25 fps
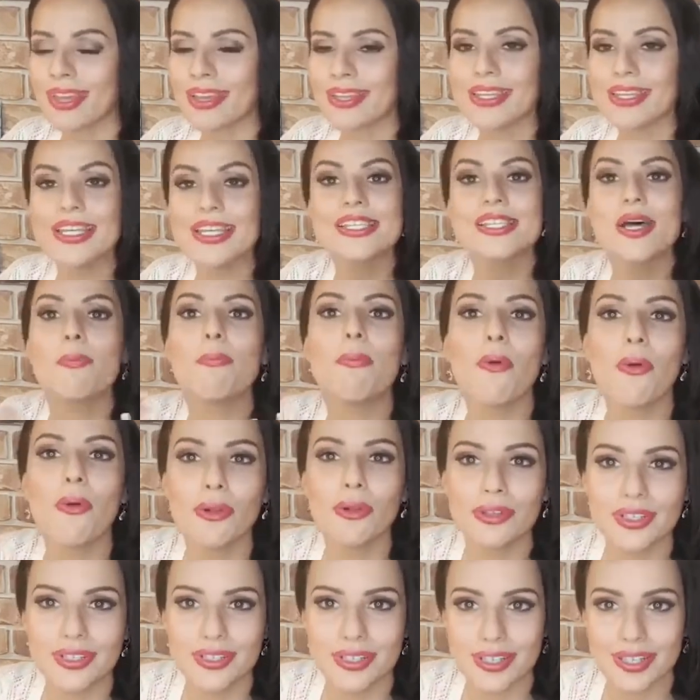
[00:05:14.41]

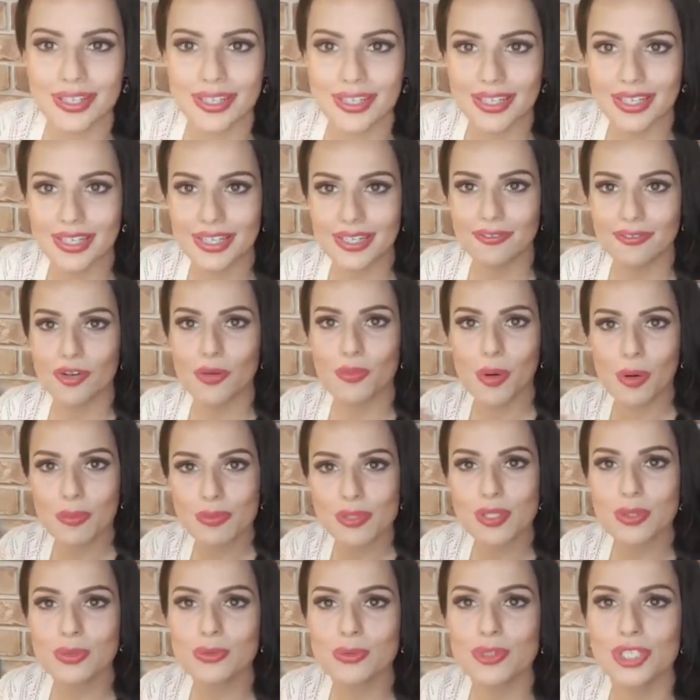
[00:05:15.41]
незаполненный И в любом
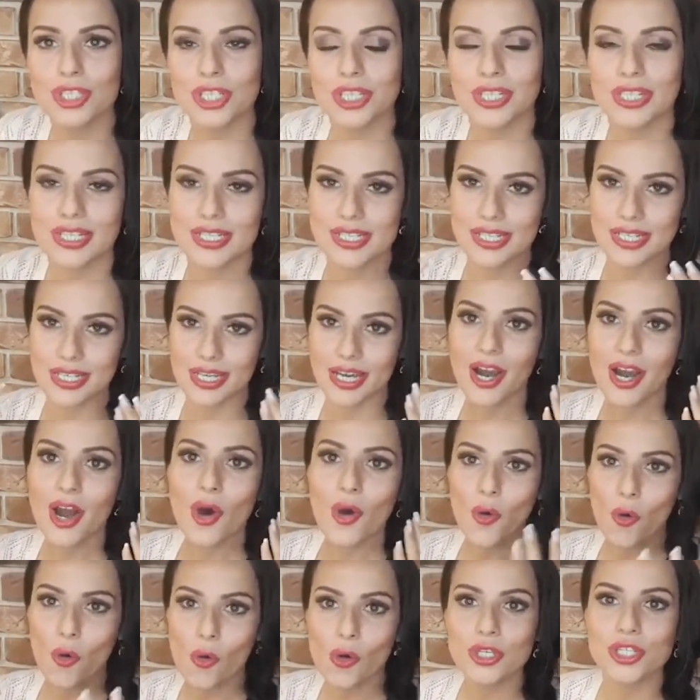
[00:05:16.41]
случае, если
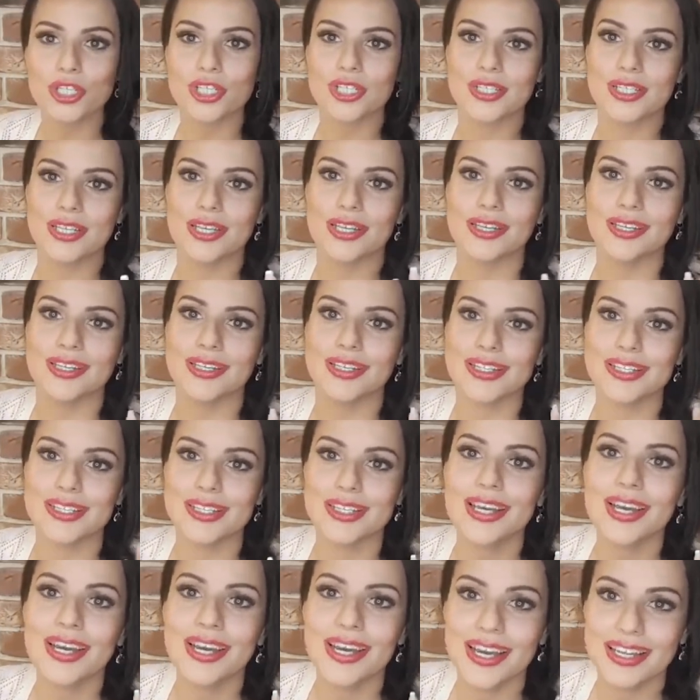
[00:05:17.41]
хочется из
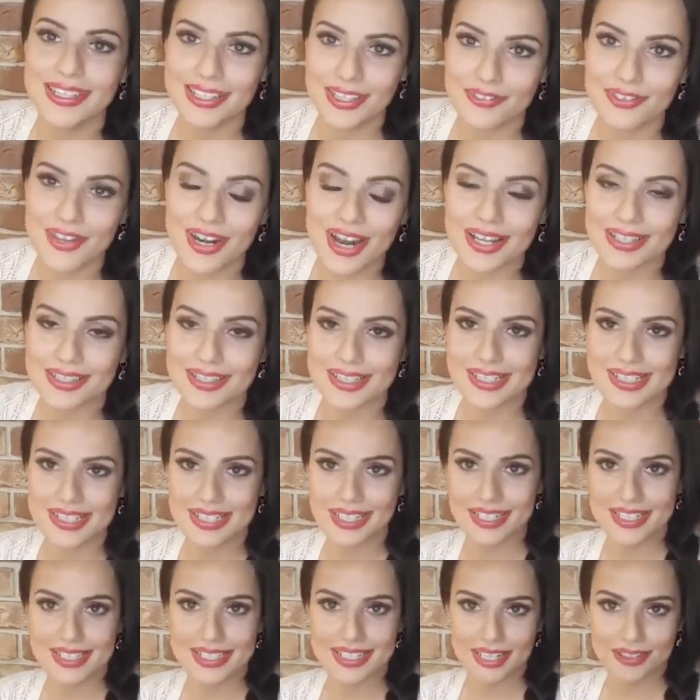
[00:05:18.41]
этой веранды
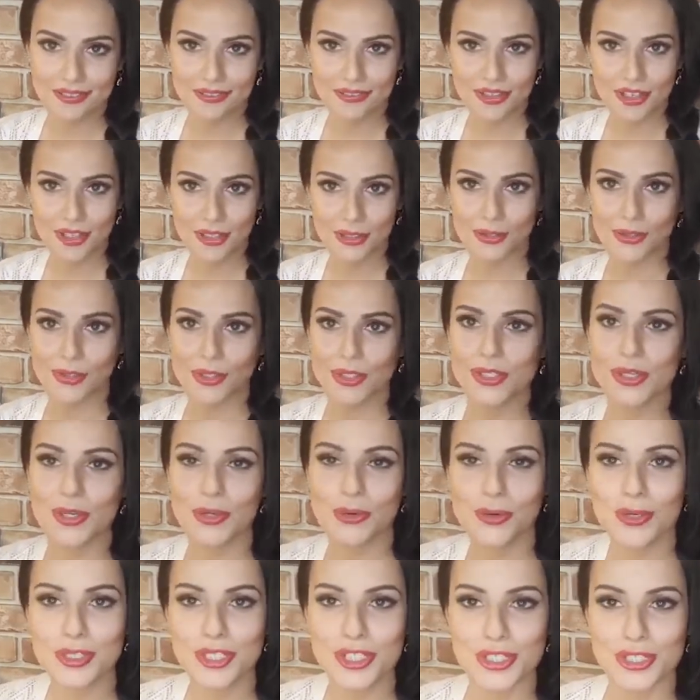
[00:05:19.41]
сделать конфетку, если
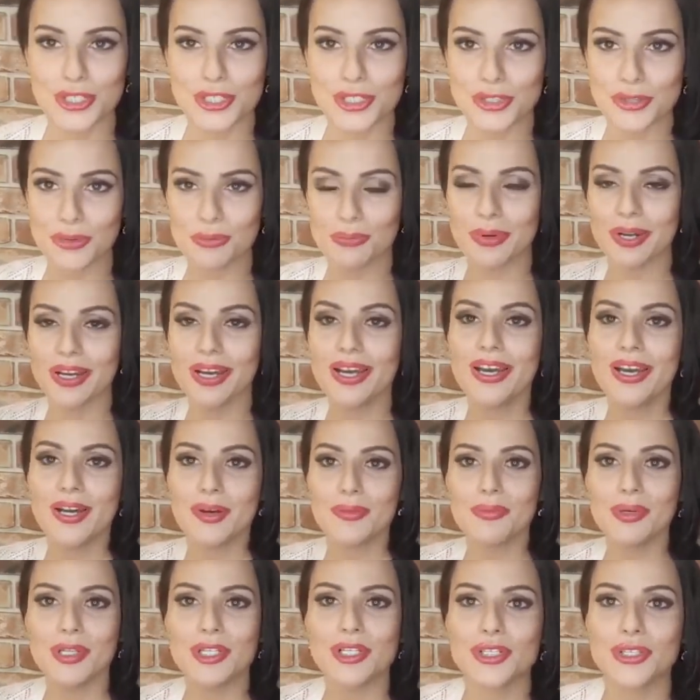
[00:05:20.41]
хочется, чтобы
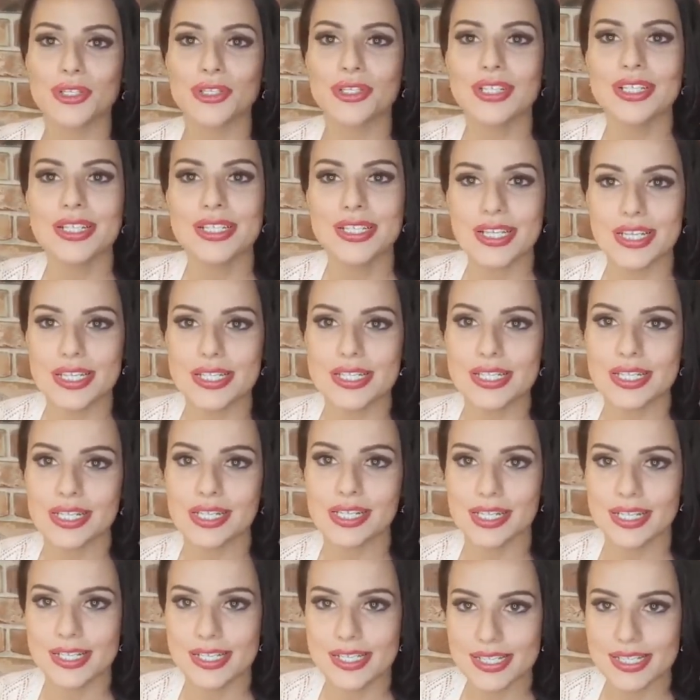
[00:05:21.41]
было что-то интересное,
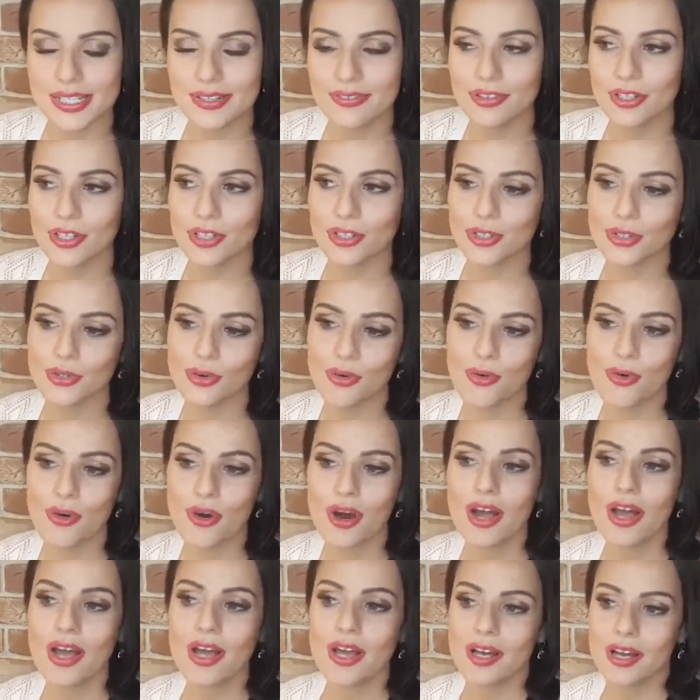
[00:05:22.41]
красивое,
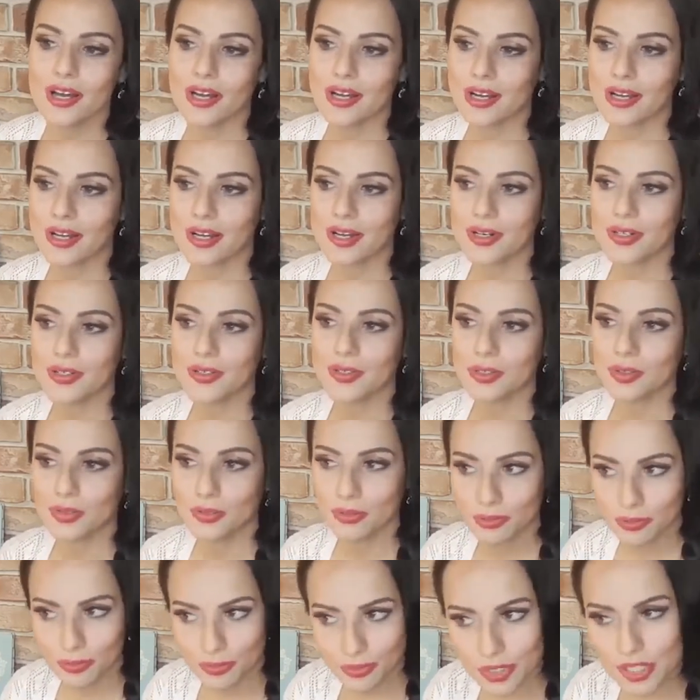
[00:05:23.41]
то э,
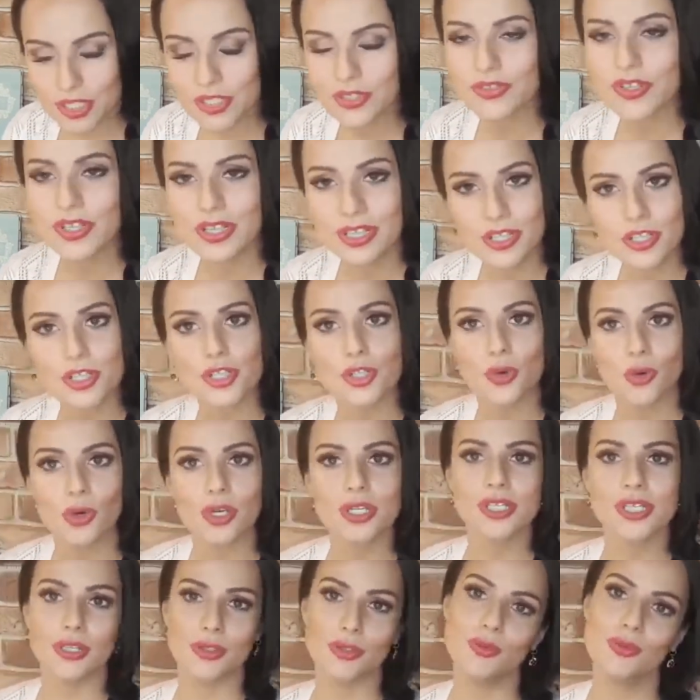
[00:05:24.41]
действительно
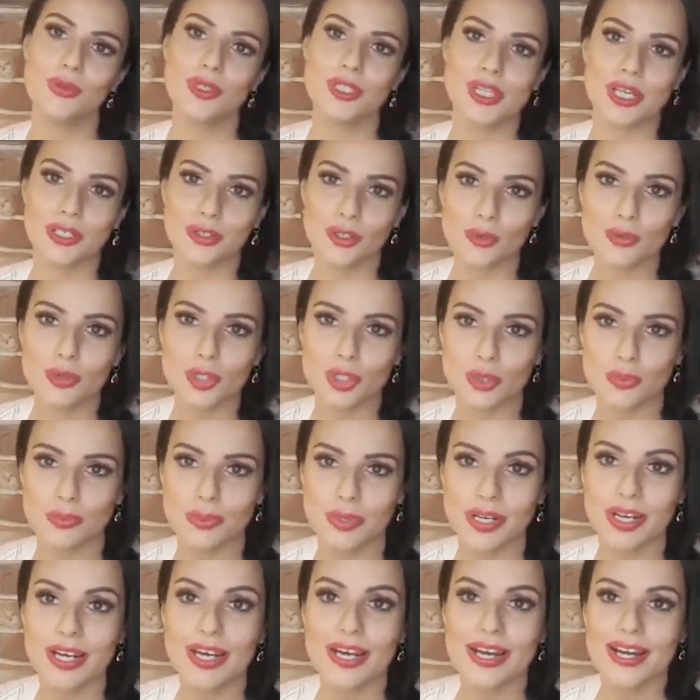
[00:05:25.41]
стоит задуматься о том,
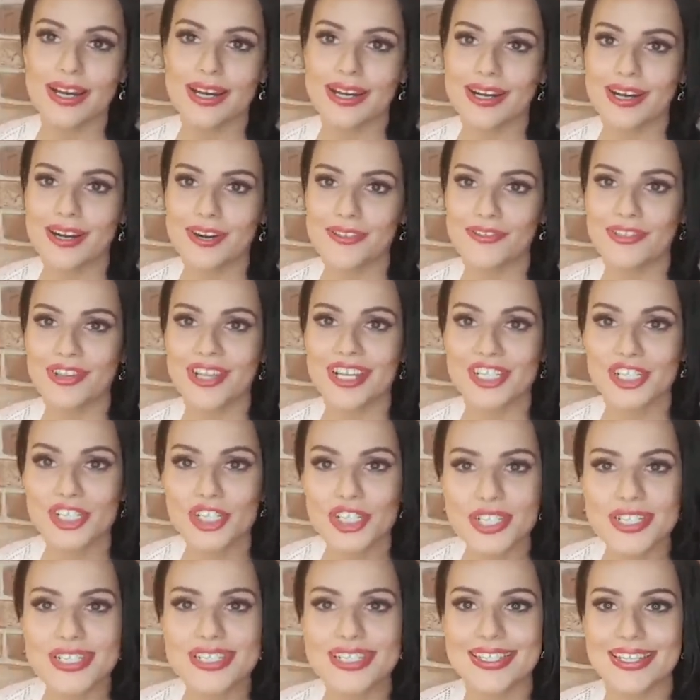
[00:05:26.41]
чтобы э,
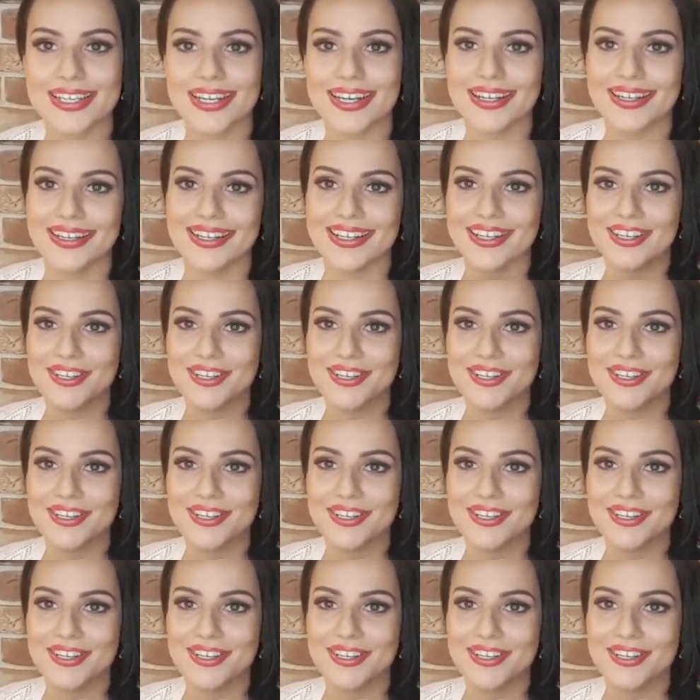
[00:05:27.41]
вложиться